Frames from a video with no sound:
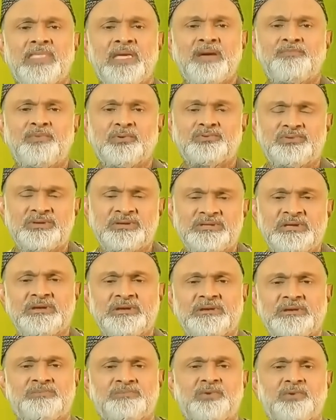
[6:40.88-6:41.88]
প্রতিদিন
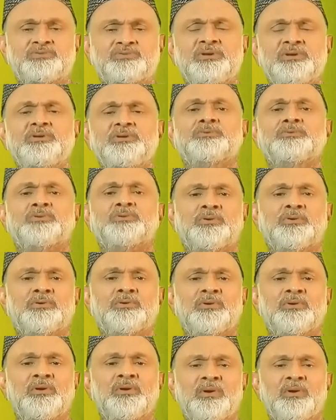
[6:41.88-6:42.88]
প্রতিনিয়ত
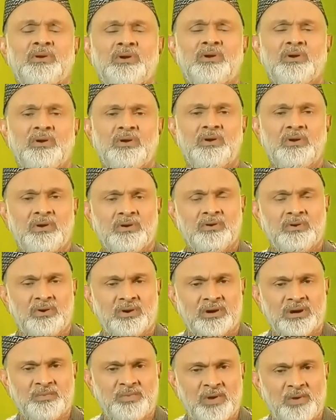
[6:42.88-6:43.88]

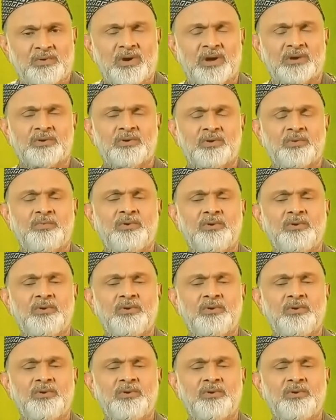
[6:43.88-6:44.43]
ঘরে ব্যবহার করব